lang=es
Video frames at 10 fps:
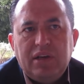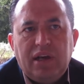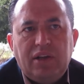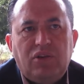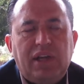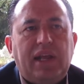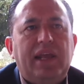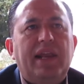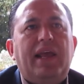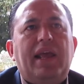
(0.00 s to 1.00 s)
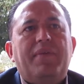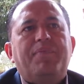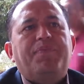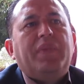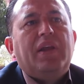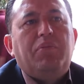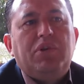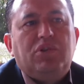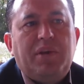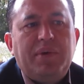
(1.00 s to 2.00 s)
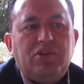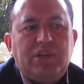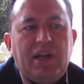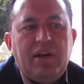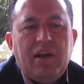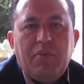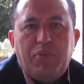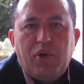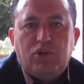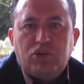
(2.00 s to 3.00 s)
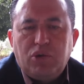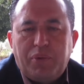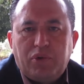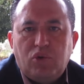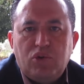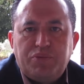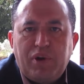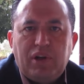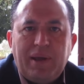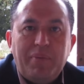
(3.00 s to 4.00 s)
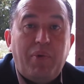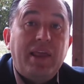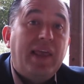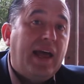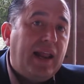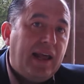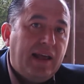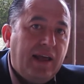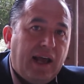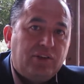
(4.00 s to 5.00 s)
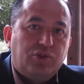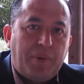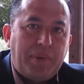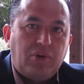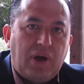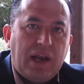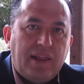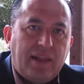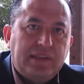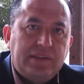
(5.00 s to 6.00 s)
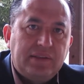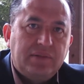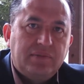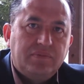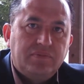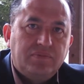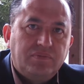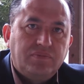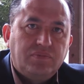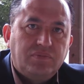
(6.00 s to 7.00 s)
en donde requieren que pues, los servicios sean prontos, oportunos, pero que también puedan llegar a, a sus propias localidades. ¿Educación?